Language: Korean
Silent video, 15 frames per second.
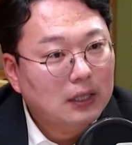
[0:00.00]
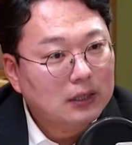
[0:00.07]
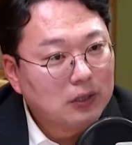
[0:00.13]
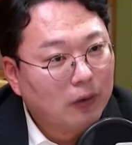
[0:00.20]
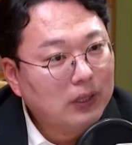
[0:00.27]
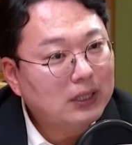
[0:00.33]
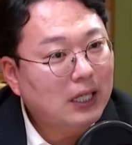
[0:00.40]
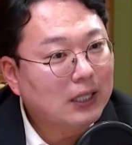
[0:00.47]

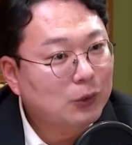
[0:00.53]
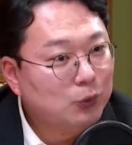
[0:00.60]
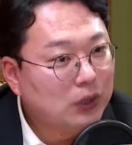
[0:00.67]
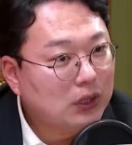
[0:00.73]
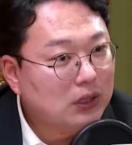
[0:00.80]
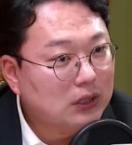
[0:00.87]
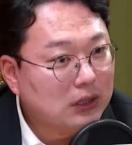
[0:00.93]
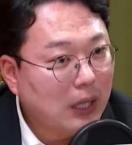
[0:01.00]
정의당이
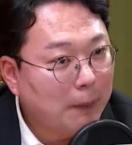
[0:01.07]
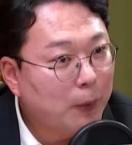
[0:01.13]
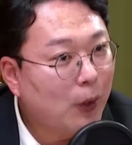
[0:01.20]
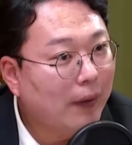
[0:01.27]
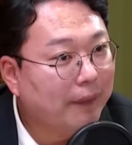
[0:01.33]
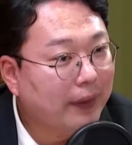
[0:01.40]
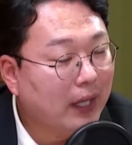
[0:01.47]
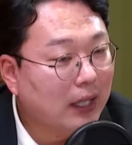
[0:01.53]
우리를
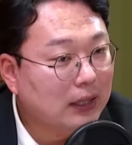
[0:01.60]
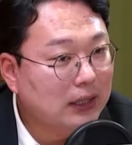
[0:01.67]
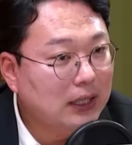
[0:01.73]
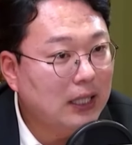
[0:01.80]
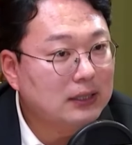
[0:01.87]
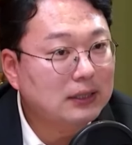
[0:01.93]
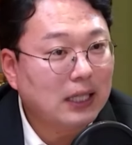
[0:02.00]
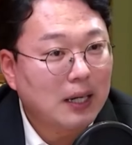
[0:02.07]
대표한다,
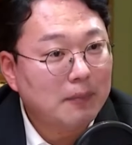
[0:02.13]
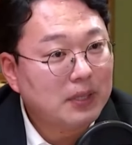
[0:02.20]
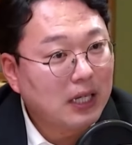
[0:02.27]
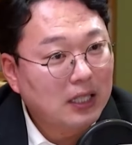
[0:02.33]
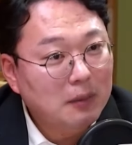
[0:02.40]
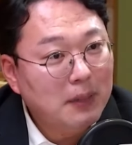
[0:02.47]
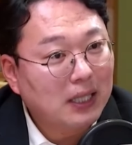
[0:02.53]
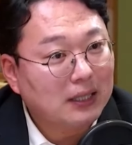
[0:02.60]
일하는
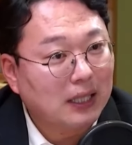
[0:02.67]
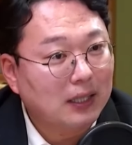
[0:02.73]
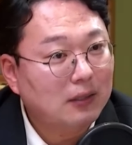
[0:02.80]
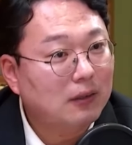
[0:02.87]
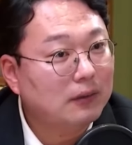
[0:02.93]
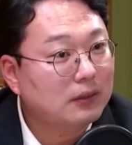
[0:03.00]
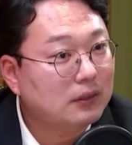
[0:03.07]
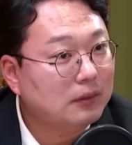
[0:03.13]
사람들의 희망이다
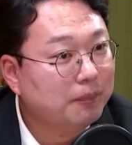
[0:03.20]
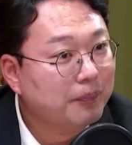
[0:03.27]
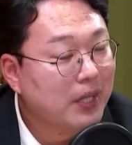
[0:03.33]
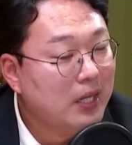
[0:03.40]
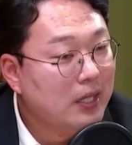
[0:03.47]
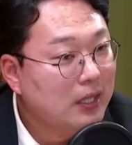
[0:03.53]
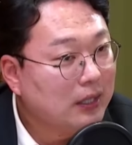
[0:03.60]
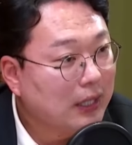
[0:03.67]
이런
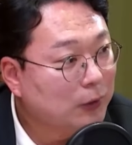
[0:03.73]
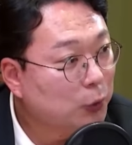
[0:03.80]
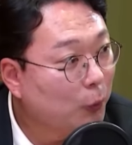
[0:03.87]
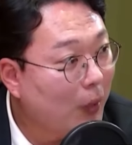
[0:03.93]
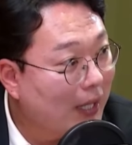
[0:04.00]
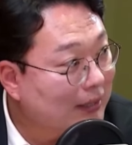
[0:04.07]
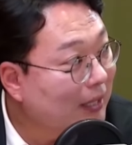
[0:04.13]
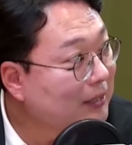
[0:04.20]
그게 좀
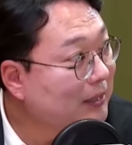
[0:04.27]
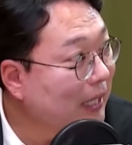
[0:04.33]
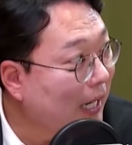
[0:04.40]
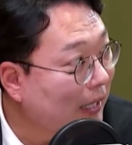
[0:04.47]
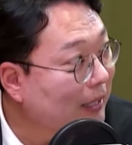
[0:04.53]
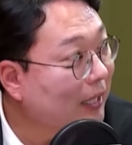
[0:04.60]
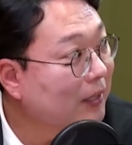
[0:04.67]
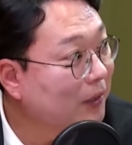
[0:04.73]
와닿지
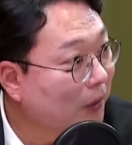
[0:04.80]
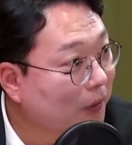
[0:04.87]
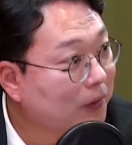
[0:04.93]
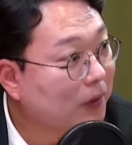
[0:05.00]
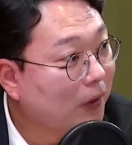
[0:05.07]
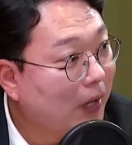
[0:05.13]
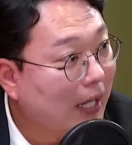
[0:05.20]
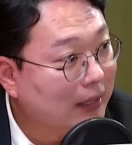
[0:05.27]

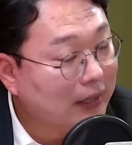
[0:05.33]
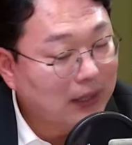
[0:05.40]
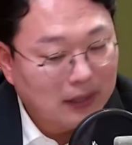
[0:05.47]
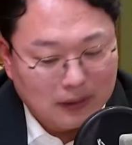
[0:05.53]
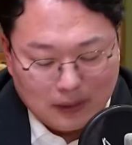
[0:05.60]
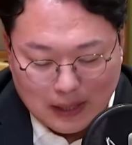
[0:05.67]
않았던 거 아닌,